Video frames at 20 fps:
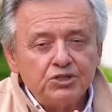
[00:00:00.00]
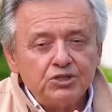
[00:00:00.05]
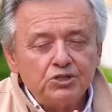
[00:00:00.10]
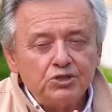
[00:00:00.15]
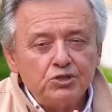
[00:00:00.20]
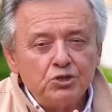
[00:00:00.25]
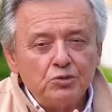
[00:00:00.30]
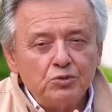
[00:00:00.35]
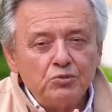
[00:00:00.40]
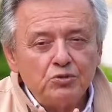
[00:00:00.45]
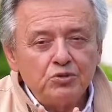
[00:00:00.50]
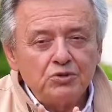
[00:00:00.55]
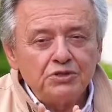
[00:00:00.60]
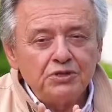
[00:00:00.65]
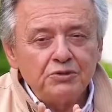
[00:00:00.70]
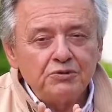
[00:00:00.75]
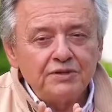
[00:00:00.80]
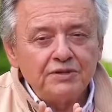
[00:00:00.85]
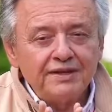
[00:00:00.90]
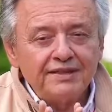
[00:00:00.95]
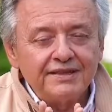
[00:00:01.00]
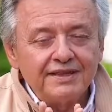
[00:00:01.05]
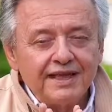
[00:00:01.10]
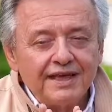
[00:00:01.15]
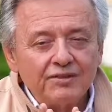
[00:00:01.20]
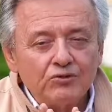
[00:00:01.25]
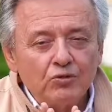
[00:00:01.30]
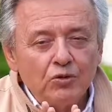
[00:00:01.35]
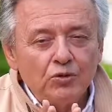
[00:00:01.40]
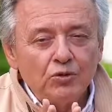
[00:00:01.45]
somos de
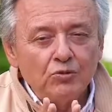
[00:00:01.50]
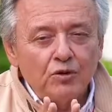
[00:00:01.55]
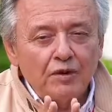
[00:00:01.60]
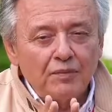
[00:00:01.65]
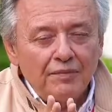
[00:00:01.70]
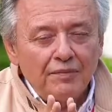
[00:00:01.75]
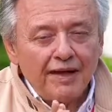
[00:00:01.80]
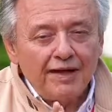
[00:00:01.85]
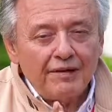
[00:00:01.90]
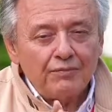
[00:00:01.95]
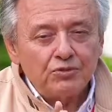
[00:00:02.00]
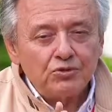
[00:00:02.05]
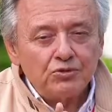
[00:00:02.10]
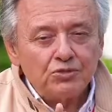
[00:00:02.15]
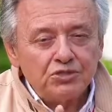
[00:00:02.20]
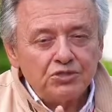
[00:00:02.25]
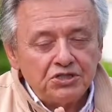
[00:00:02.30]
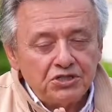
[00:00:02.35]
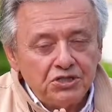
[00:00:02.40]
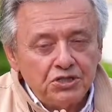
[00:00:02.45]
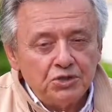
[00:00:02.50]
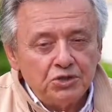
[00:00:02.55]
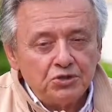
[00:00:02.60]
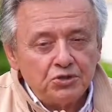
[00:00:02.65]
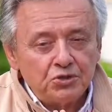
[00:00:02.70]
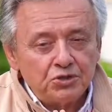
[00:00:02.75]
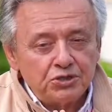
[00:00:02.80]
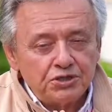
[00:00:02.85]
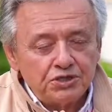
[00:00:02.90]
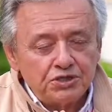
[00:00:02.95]
verdad cuando amamos
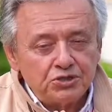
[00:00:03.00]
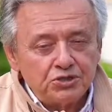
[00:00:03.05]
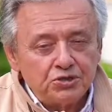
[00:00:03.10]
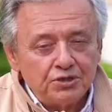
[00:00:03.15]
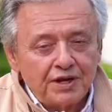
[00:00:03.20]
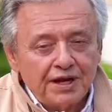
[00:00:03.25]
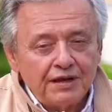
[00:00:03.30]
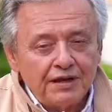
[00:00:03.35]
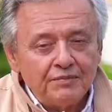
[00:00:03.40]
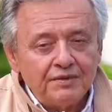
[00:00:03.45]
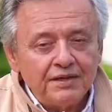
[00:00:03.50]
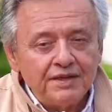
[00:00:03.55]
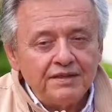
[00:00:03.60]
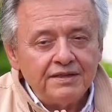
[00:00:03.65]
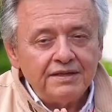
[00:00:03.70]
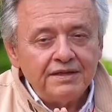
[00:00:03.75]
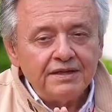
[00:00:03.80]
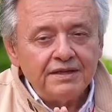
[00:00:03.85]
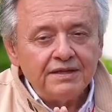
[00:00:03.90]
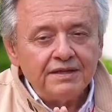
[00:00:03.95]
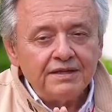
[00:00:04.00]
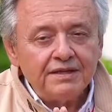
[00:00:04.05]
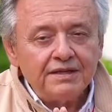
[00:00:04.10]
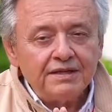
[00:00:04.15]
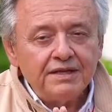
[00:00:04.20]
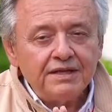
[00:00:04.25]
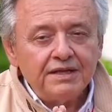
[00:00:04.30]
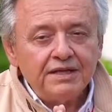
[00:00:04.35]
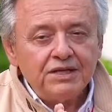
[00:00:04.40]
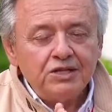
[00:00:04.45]
incondicionalmente,
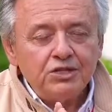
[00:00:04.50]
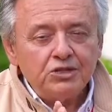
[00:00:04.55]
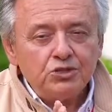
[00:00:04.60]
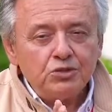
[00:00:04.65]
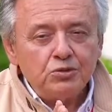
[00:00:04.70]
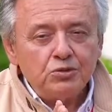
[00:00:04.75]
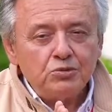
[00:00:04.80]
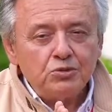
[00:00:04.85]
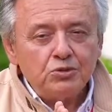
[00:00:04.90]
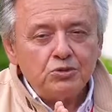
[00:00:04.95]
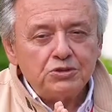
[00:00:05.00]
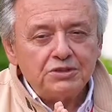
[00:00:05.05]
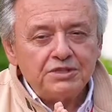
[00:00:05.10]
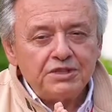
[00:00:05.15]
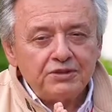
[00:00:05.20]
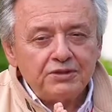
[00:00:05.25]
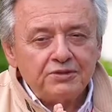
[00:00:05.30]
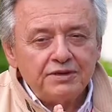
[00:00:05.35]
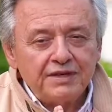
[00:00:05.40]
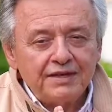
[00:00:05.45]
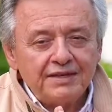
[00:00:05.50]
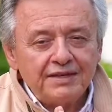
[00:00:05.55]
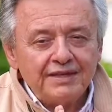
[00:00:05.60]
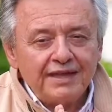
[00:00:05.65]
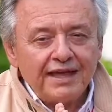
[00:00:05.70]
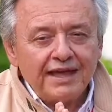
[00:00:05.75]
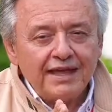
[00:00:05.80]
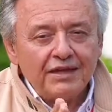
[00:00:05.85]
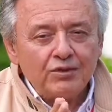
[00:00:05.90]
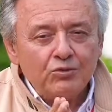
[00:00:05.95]
somos de
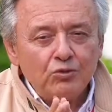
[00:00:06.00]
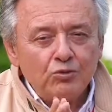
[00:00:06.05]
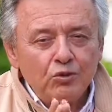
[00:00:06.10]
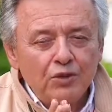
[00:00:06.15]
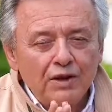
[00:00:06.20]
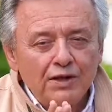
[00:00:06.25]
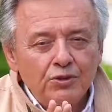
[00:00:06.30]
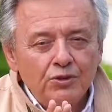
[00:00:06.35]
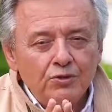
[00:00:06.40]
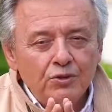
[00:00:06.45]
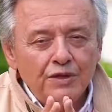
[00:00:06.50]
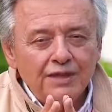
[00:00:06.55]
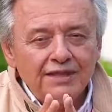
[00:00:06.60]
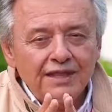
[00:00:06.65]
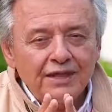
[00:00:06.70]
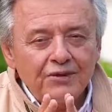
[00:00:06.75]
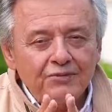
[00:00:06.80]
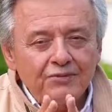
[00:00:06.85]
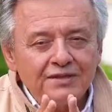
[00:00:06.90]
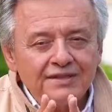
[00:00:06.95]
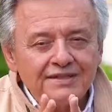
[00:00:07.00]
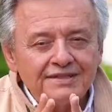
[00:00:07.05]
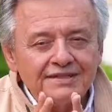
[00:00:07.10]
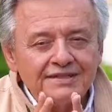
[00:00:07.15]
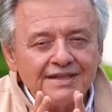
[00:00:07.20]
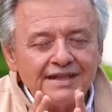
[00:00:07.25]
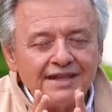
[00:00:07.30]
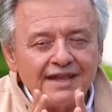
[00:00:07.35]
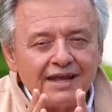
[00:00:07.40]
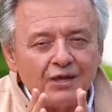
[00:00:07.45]
verdad cuando a
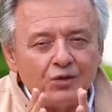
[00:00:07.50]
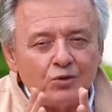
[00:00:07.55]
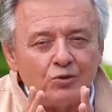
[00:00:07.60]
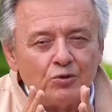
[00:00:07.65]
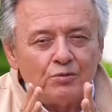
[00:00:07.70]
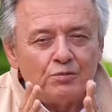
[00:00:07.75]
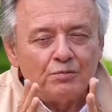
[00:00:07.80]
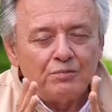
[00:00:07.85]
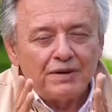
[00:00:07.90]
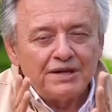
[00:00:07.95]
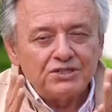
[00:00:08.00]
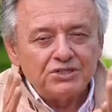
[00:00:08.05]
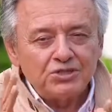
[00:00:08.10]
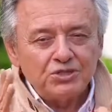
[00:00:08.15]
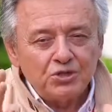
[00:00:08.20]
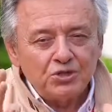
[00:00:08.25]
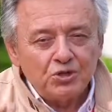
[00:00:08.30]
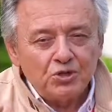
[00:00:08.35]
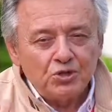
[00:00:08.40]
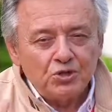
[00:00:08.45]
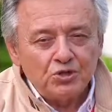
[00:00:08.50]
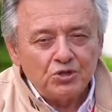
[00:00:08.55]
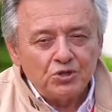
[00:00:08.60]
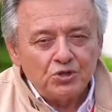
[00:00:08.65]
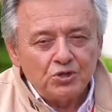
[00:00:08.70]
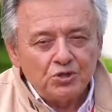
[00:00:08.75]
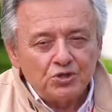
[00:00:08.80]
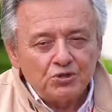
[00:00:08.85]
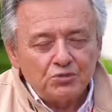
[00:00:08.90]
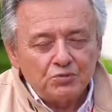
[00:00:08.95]
través de la
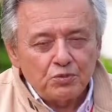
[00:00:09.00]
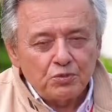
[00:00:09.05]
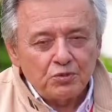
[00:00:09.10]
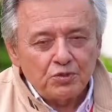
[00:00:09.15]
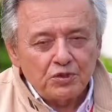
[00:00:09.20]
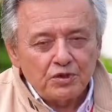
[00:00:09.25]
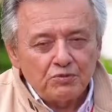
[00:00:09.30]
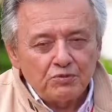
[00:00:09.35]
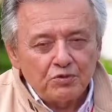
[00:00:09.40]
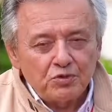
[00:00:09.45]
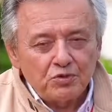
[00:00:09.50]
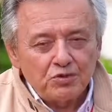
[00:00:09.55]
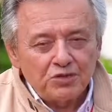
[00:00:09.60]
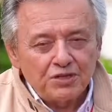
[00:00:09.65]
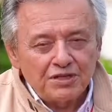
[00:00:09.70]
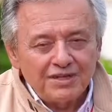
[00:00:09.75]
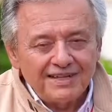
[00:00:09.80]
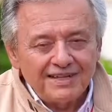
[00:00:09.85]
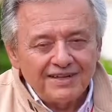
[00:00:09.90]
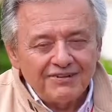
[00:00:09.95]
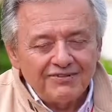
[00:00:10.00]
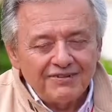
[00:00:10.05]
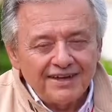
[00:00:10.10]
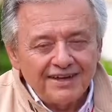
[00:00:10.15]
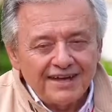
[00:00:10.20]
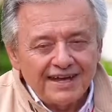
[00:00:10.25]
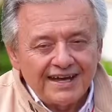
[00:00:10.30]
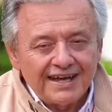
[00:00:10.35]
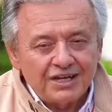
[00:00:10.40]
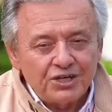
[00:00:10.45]
compasión nos podemos
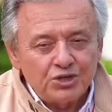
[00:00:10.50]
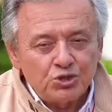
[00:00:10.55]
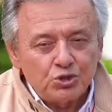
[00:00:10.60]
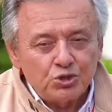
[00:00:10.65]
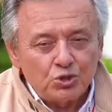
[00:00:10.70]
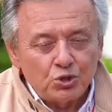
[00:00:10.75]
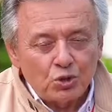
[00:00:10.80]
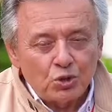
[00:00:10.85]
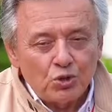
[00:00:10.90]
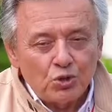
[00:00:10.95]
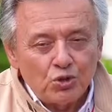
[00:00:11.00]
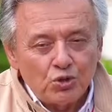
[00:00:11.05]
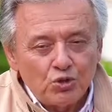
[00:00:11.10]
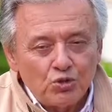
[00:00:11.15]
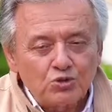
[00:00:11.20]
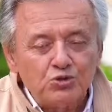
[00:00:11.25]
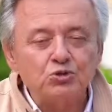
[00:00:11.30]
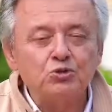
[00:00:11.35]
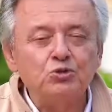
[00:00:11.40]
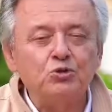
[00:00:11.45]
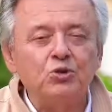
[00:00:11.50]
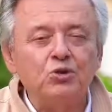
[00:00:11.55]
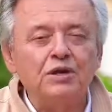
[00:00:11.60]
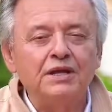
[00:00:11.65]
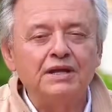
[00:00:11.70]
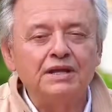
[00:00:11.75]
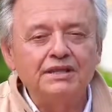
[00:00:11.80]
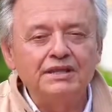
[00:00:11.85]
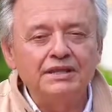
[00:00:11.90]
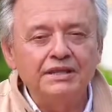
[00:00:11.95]
liberar todos
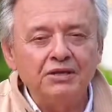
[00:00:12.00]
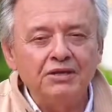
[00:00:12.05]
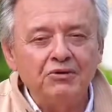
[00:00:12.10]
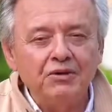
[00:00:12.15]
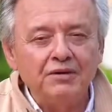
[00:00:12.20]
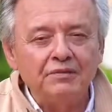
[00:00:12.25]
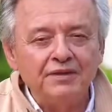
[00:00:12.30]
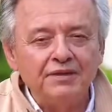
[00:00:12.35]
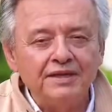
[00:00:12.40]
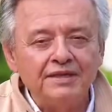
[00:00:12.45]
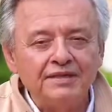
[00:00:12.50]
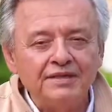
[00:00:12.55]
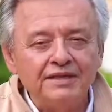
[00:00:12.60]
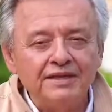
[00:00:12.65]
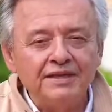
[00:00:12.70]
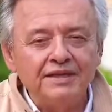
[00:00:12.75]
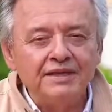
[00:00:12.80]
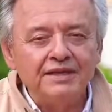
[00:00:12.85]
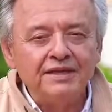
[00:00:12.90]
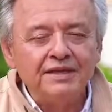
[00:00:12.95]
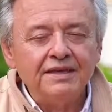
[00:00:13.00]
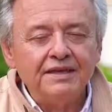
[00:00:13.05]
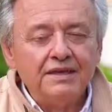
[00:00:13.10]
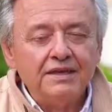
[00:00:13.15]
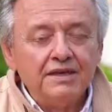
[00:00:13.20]
colectivamente.